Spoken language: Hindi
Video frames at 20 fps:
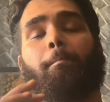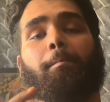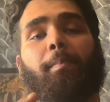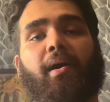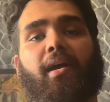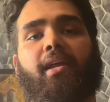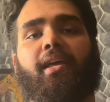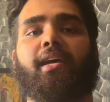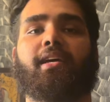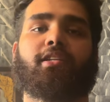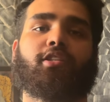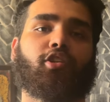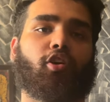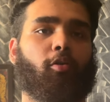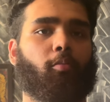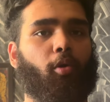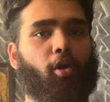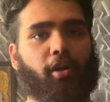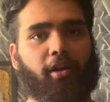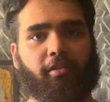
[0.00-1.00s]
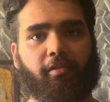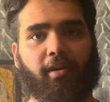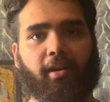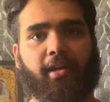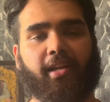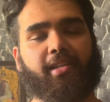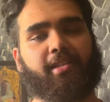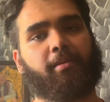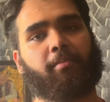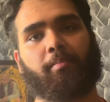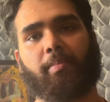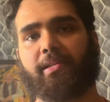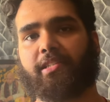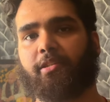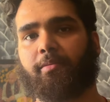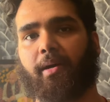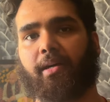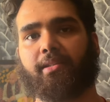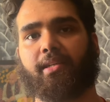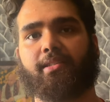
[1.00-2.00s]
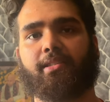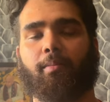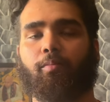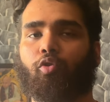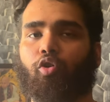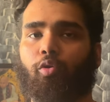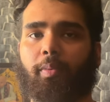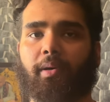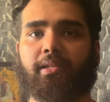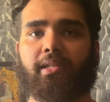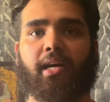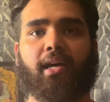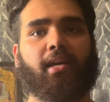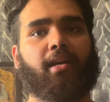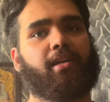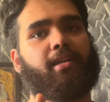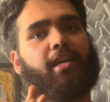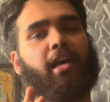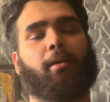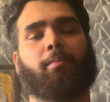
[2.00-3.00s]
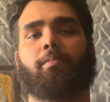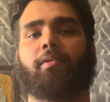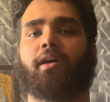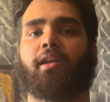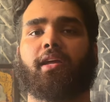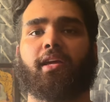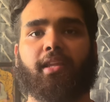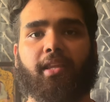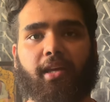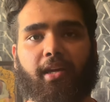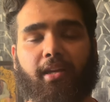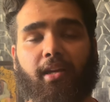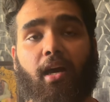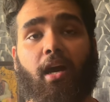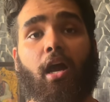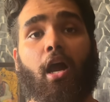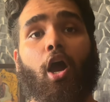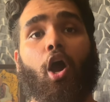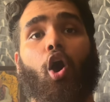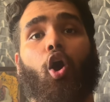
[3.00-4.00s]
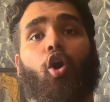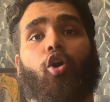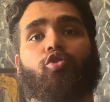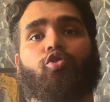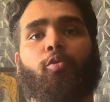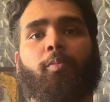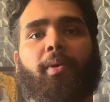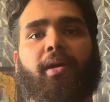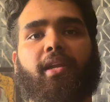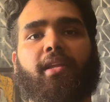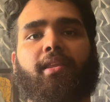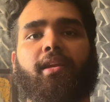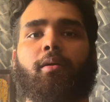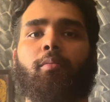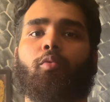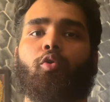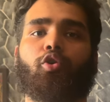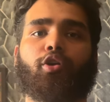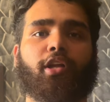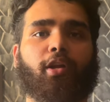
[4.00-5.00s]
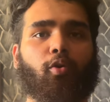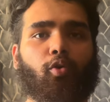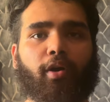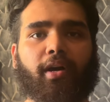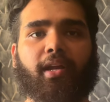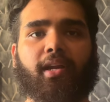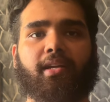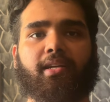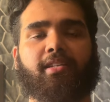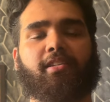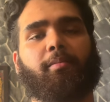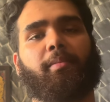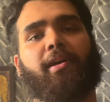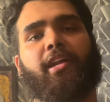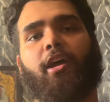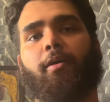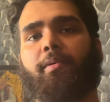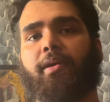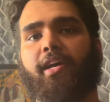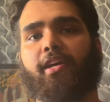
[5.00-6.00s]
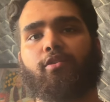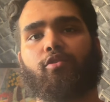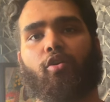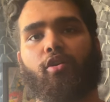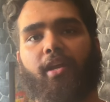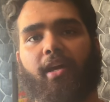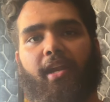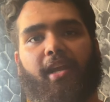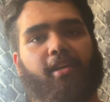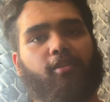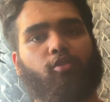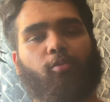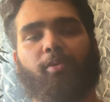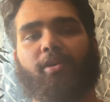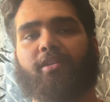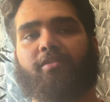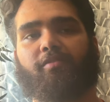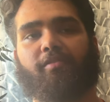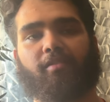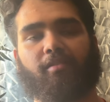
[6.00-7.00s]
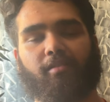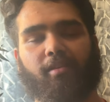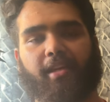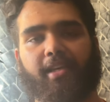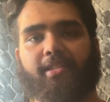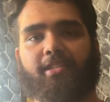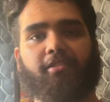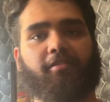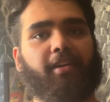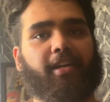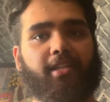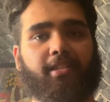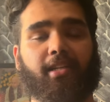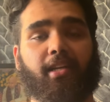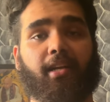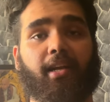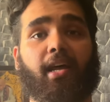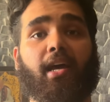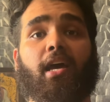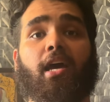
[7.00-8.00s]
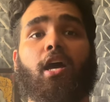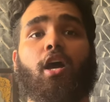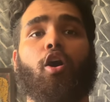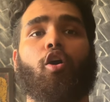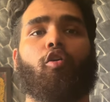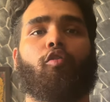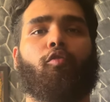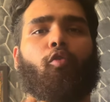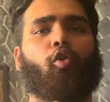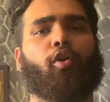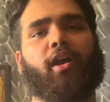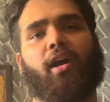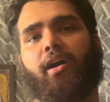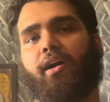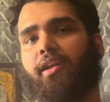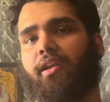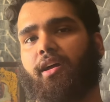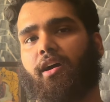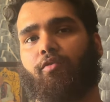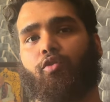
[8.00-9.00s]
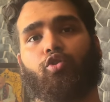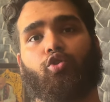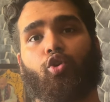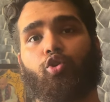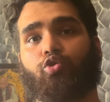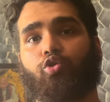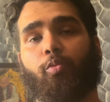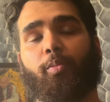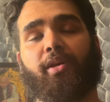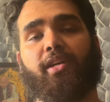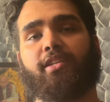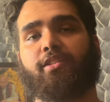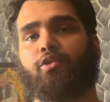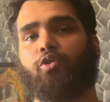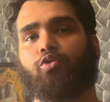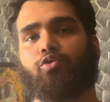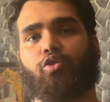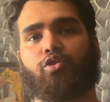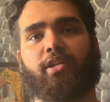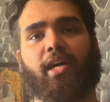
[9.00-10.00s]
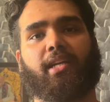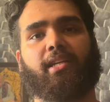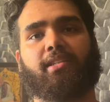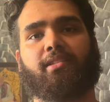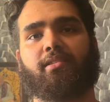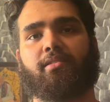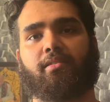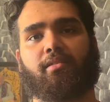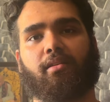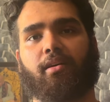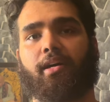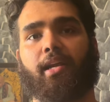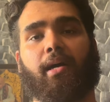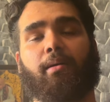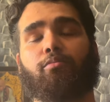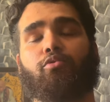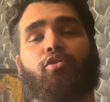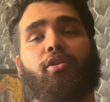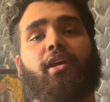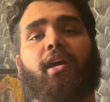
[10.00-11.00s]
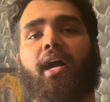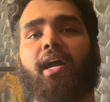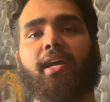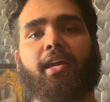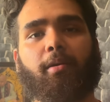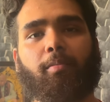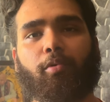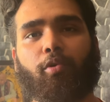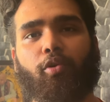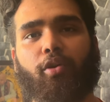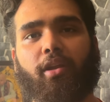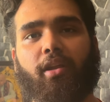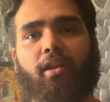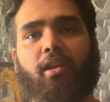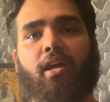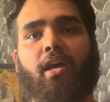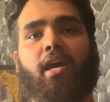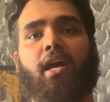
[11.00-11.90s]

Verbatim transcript: पर के जी ऑफ बॉडी वेट ये सिंपल सी बात है सबको पता है ये आप करके देखना और जो मेरी तरह मोटे लोग हैं ना जैसे मेरा भी 118 120 केजी वेट चल रहा है वो क्या करें वो 220 240 ग्राम तो नहीं खाएंगे प्रोटीन